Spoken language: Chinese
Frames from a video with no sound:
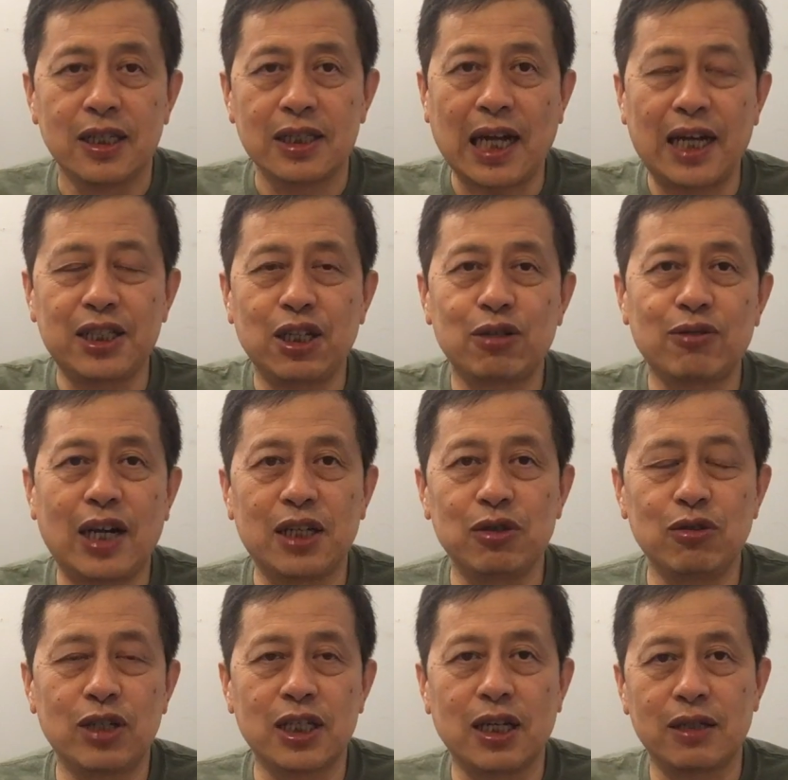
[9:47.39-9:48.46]
打一些软
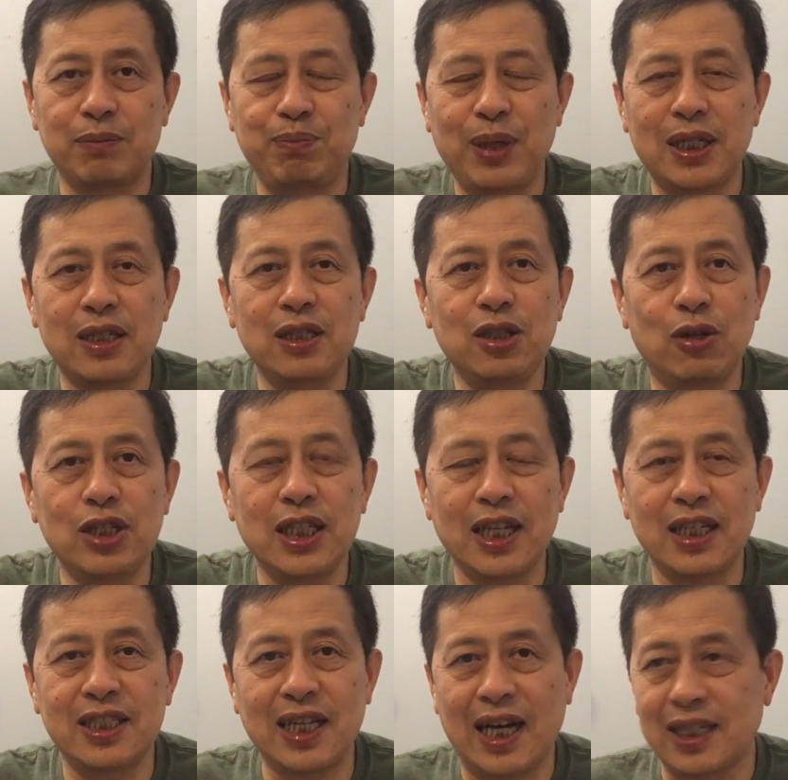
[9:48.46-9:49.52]
弱的，别人有一
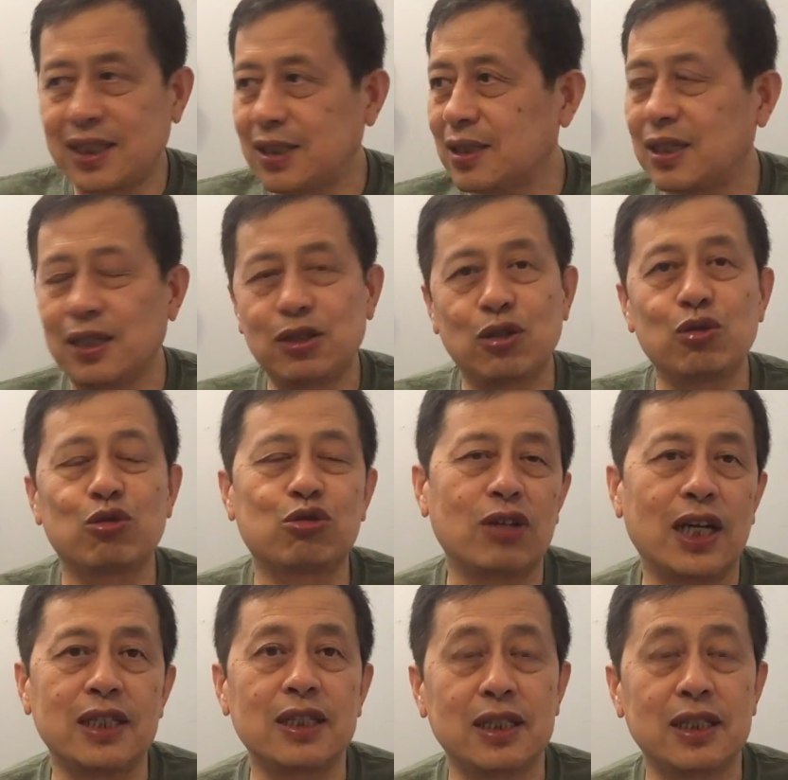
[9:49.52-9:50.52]
点瑕疵他就弄出来，